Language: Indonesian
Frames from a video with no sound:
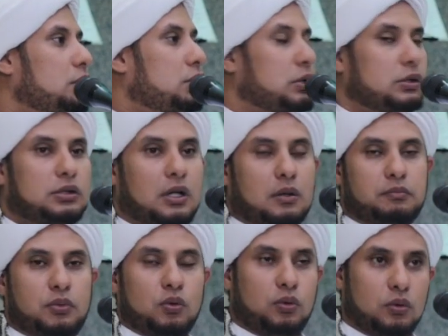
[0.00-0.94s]

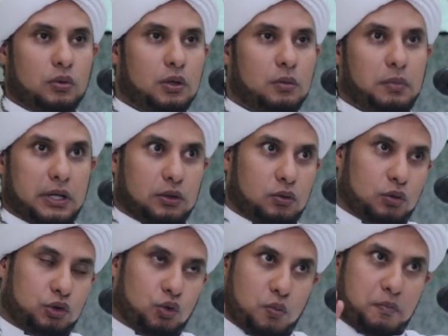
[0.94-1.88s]
diserbu,
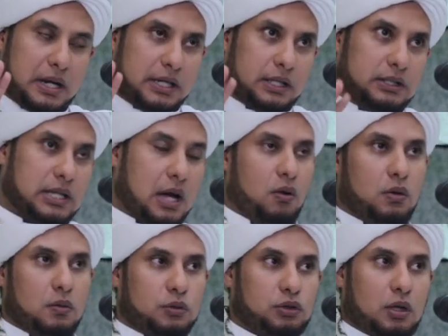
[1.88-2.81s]
begitu jumpa dari
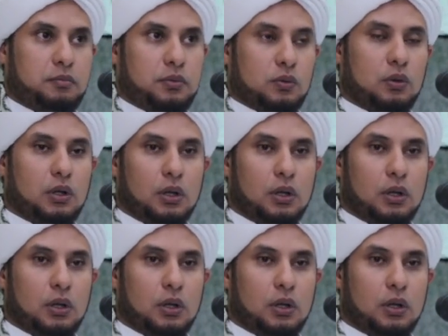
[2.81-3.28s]
jauh serbu.